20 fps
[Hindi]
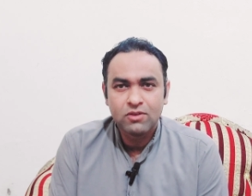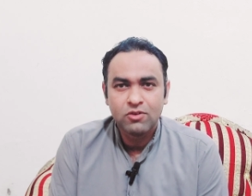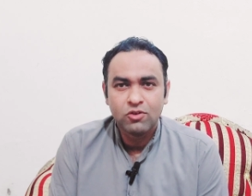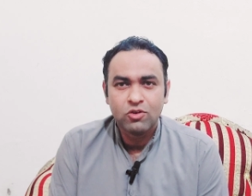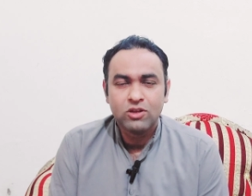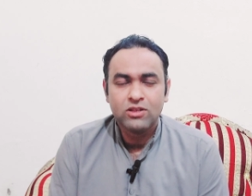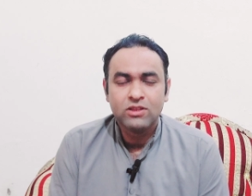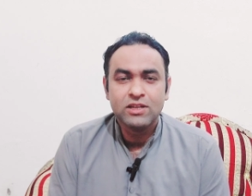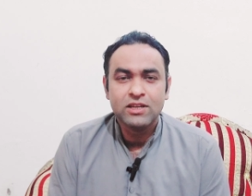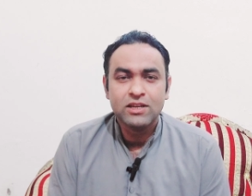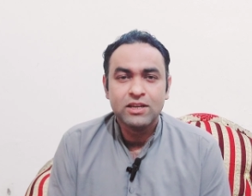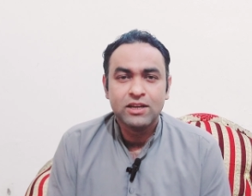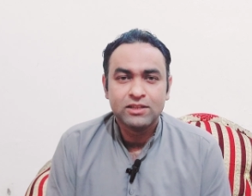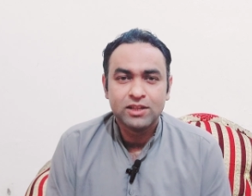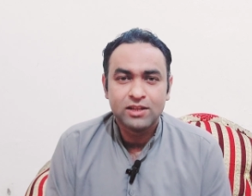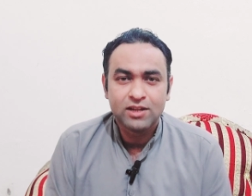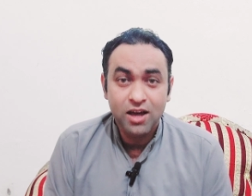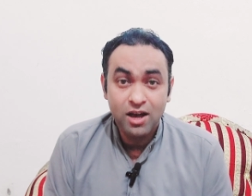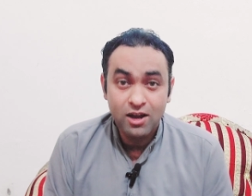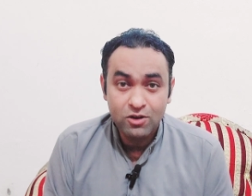और कितनी
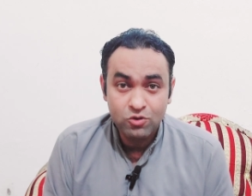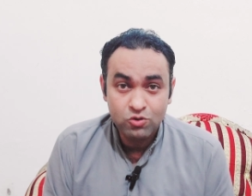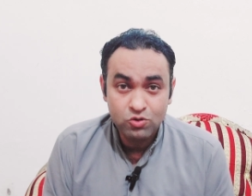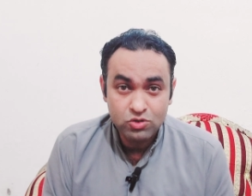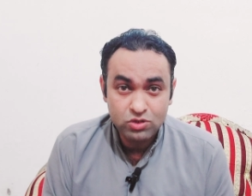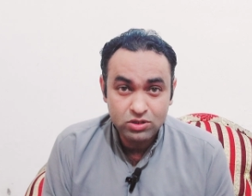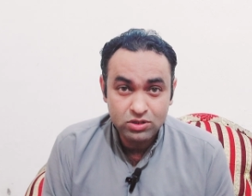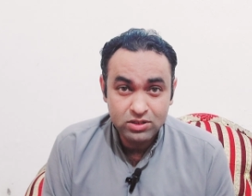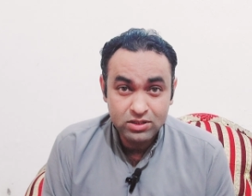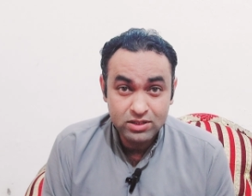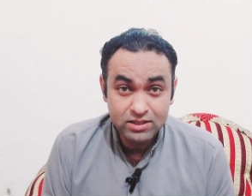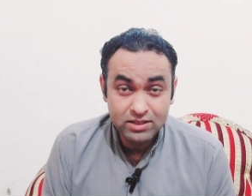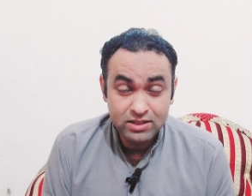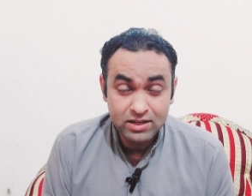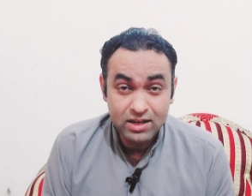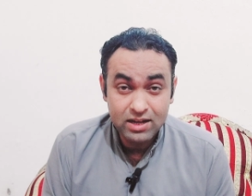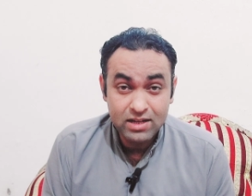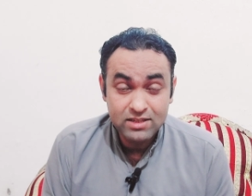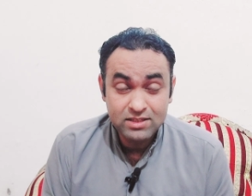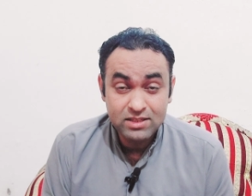ख़तरनाक हो सकती हैं
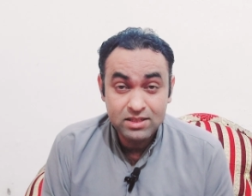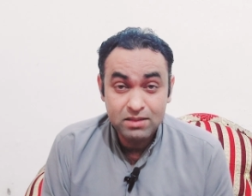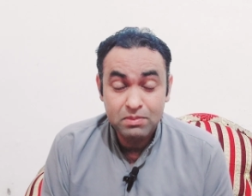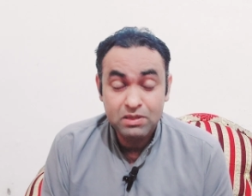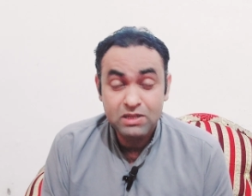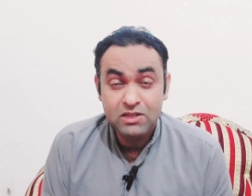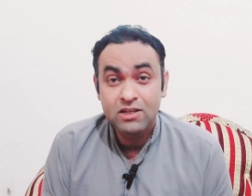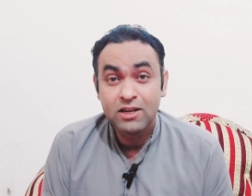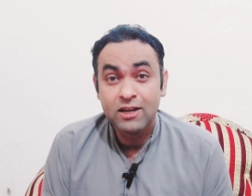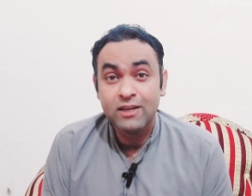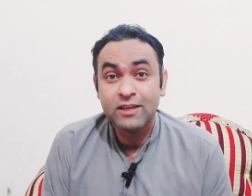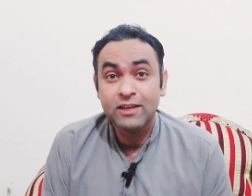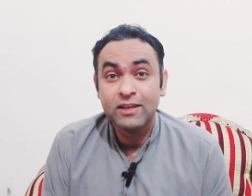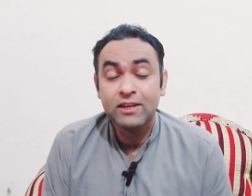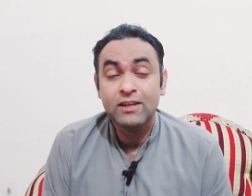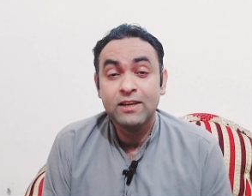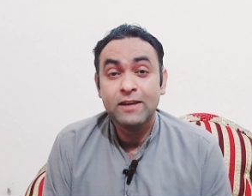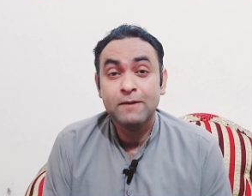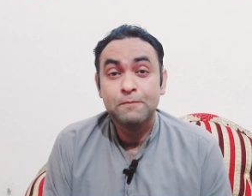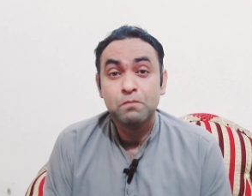दरख्वास्तें पी टी आई के
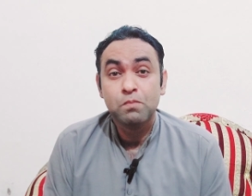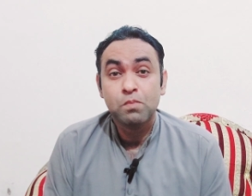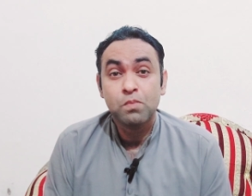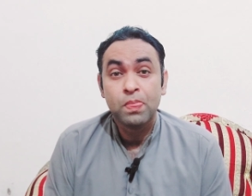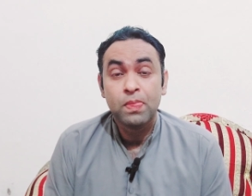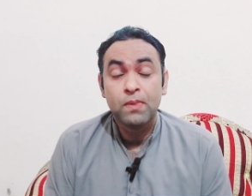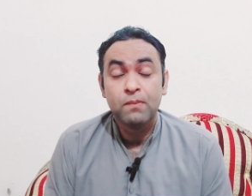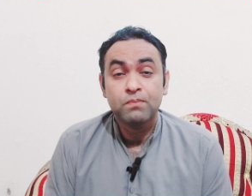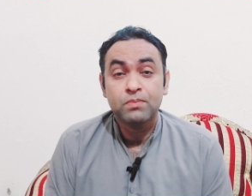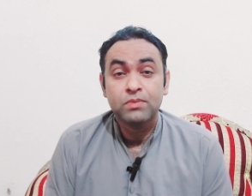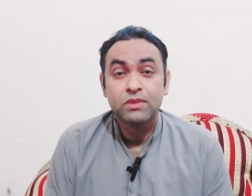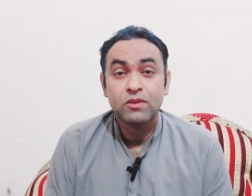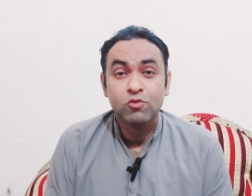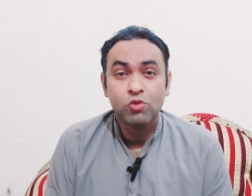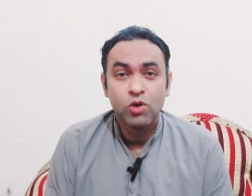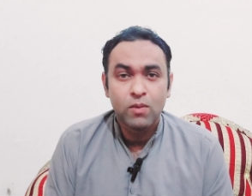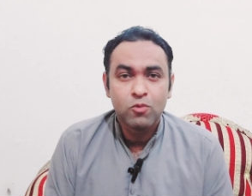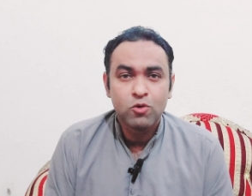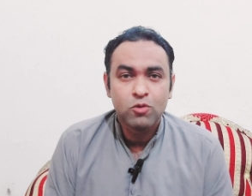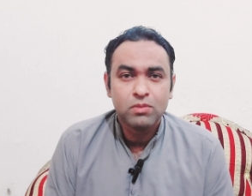लिए
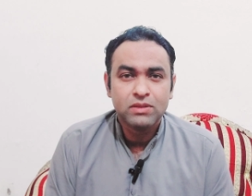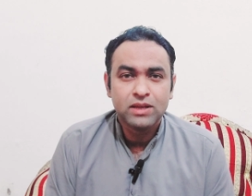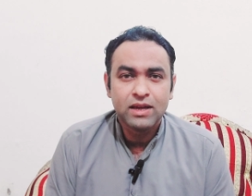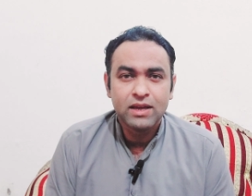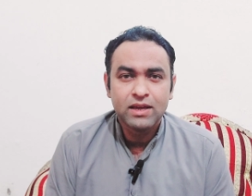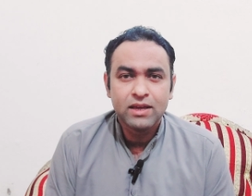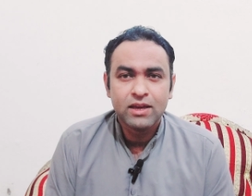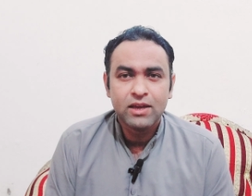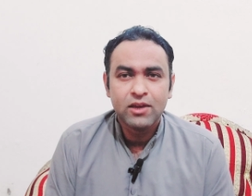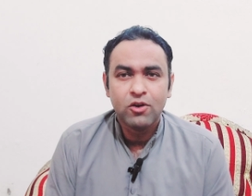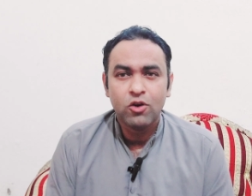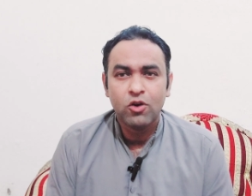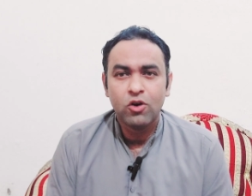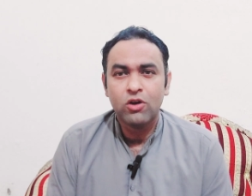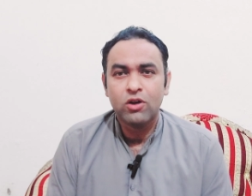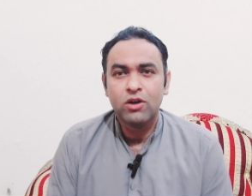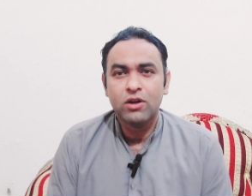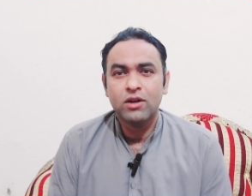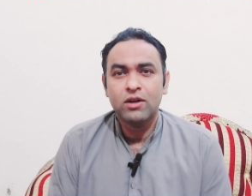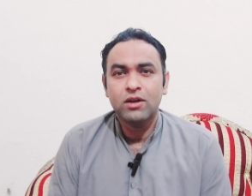वो आपको बताएंगे
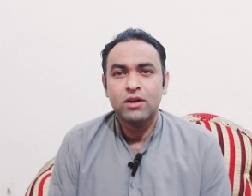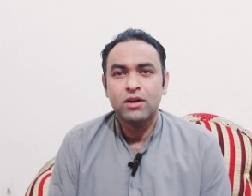और